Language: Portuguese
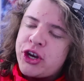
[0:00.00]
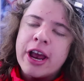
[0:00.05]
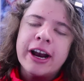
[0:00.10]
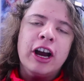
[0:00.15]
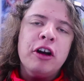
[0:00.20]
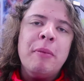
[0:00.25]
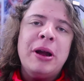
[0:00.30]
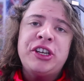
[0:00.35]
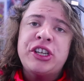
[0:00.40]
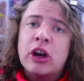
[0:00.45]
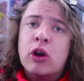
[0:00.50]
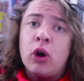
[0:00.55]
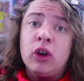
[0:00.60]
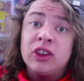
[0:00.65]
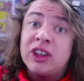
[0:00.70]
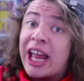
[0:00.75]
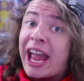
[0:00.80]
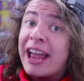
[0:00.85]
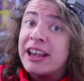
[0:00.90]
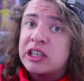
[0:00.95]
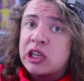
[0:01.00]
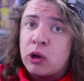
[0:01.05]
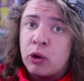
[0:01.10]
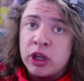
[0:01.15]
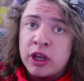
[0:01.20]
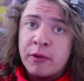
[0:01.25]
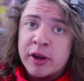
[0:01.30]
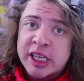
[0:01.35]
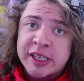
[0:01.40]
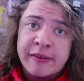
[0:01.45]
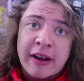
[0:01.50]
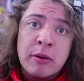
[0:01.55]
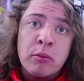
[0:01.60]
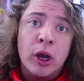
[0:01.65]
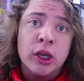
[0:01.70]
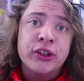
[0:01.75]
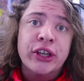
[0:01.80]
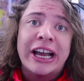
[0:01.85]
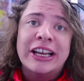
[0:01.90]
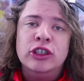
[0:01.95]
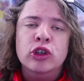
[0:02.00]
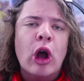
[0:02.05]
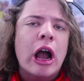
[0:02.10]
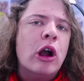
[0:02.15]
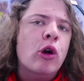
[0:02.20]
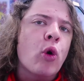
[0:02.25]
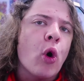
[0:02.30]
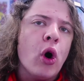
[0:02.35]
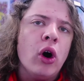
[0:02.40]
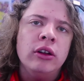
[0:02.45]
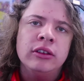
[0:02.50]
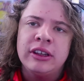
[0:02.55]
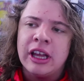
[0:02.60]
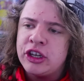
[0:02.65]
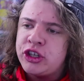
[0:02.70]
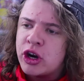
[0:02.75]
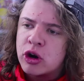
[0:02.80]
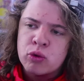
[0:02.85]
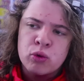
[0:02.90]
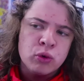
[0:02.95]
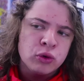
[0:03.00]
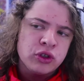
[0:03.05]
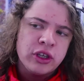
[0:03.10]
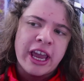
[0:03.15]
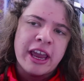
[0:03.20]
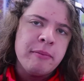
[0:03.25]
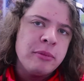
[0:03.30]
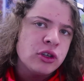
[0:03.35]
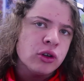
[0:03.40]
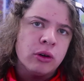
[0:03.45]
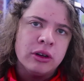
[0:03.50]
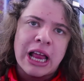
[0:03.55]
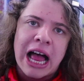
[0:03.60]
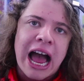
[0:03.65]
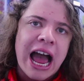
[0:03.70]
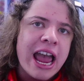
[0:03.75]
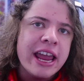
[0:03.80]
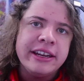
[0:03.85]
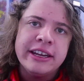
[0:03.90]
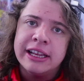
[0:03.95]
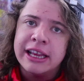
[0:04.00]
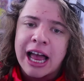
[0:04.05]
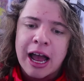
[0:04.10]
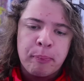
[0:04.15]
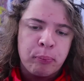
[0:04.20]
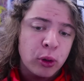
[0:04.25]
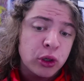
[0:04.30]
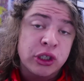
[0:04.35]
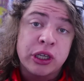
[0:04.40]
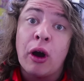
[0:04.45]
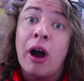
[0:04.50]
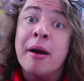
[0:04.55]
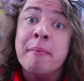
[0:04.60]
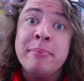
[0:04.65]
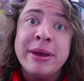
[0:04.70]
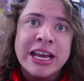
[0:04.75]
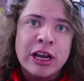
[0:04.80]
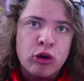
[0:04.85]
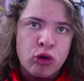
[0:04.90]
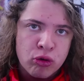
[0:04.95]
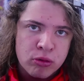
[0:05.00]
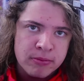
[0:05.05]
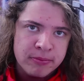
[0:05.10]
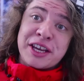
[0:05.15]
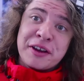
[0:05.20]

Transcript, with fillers: geralmente acontece quando você vai mostrar sua conta de alguns games online lá pro seu amigo.